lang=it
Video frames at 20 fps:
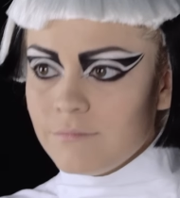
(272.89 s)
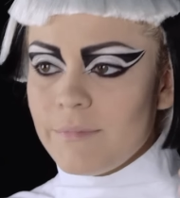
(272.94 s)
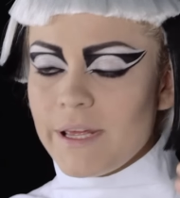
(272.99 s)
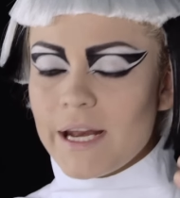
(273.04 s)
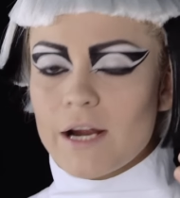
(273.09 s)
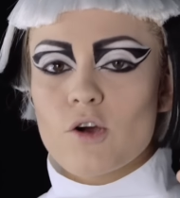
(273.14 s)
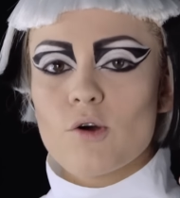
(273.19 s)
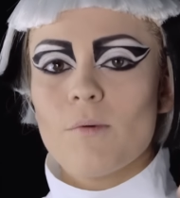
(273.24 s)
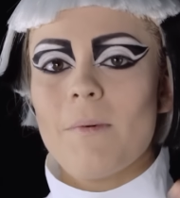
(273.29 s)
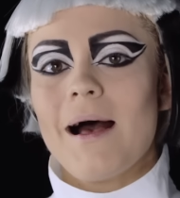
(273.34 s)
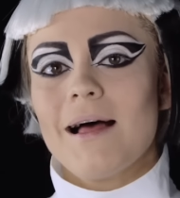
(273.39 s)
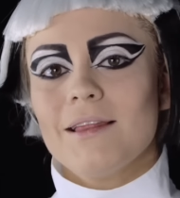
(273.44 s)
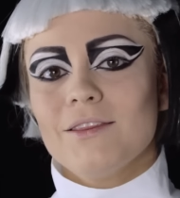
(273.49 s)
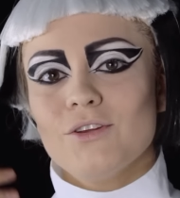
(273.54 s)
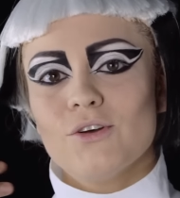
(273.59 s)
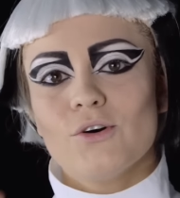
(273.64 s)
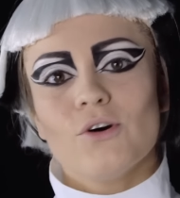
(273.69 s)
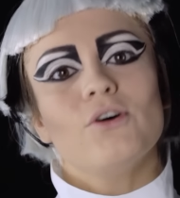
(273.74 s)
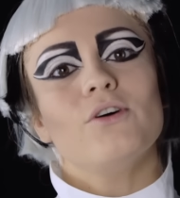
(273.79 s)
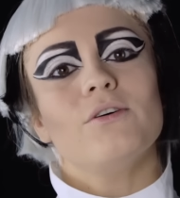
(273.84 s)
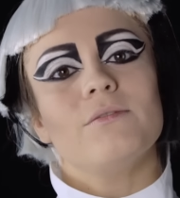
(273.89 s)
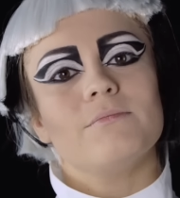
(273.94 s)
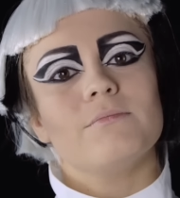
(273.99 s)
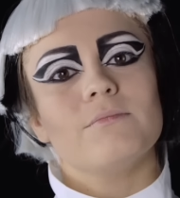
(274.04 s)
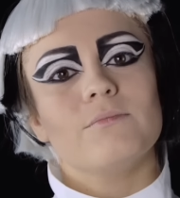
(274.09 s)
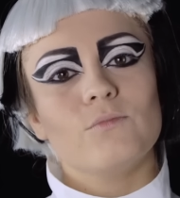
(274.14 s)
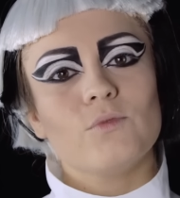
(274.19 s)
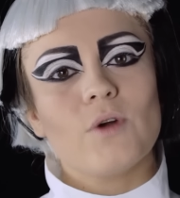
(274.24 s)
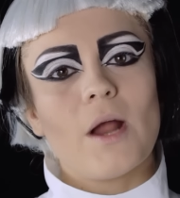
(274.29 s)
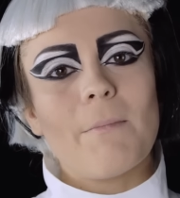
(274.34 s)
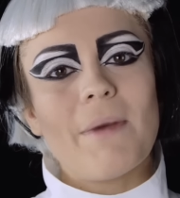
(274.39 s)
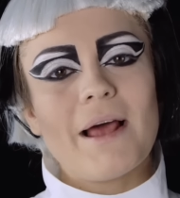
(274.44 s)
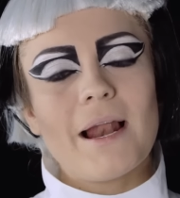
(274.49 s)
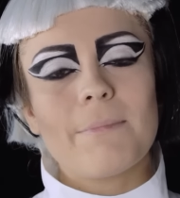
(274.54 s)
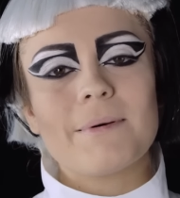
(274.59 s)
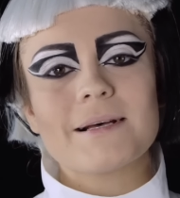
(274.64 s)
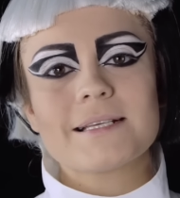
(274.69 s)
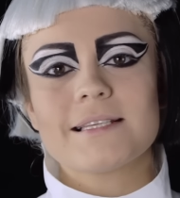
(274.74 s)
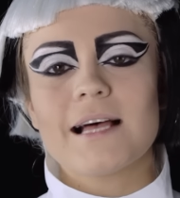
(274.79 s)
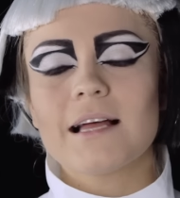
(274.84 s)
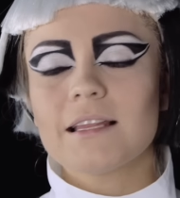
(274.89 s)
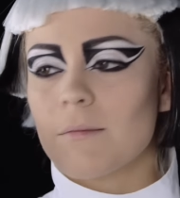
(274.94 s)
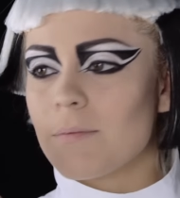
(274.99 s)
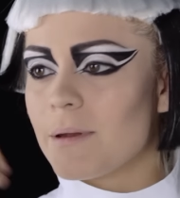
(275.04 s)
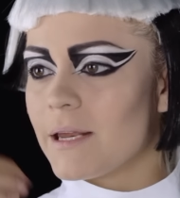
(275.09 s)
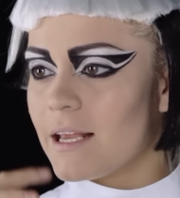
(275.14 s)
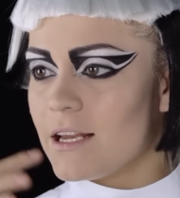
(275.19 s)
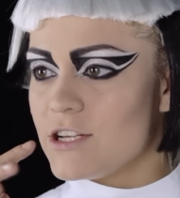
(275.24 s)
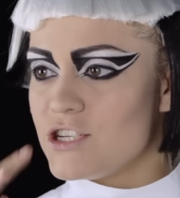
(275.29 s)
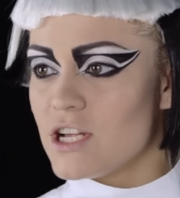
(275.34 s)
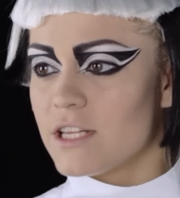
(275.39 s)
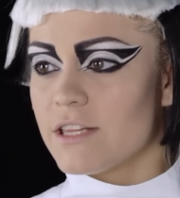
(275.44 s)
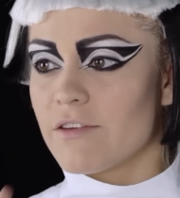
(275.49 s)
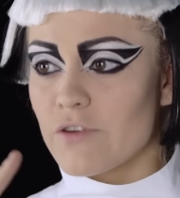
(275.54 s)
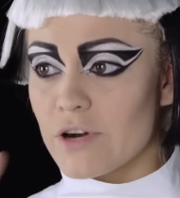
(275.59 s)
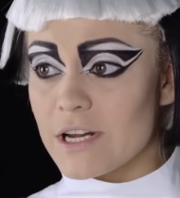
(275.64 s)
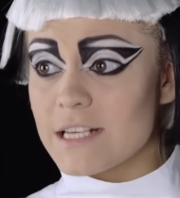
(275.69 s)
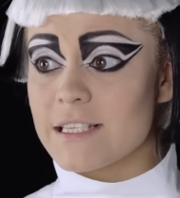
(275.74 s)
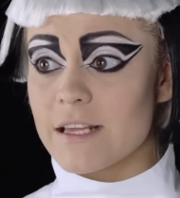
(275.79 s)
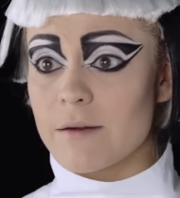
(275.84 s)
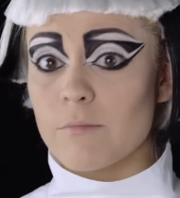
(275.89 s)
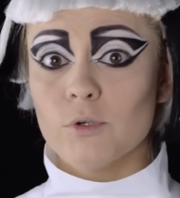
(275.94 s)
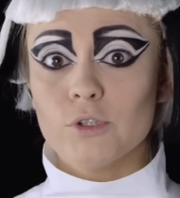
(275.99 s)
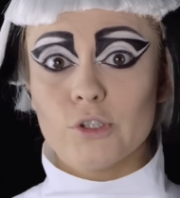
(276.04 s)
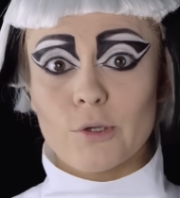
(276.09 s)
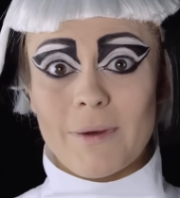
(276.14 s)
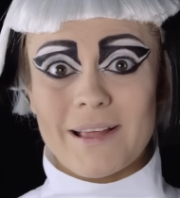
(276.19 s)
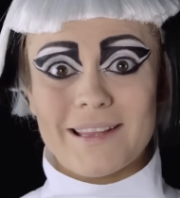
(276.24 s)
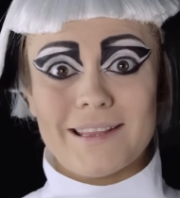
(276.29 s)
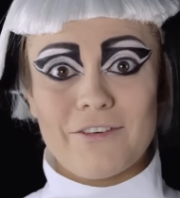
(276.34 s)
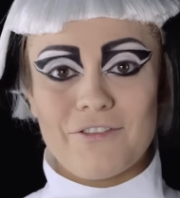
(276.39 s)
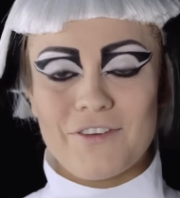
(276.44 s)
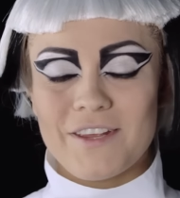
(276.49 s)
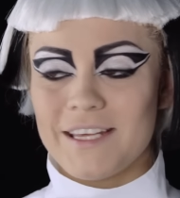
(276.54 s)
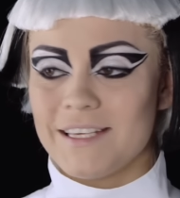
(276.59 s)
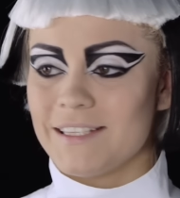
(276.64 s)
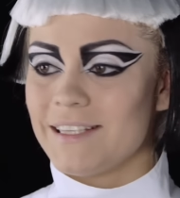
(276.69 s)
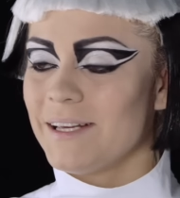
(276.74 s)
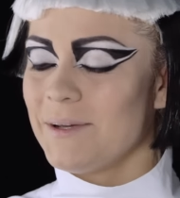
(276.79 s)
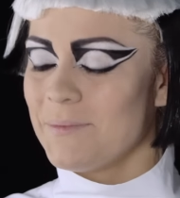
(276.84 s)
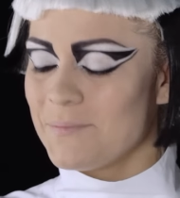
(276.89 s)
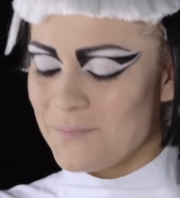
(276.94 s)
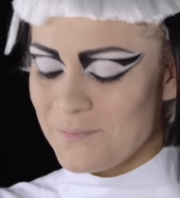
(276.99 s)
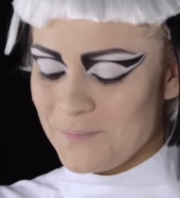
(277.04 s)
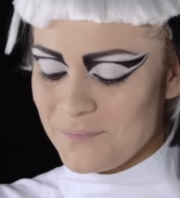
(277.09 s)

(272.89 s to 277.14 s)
Mi raccomando, una bella passata perché le ciglia devono essere molto ben definite.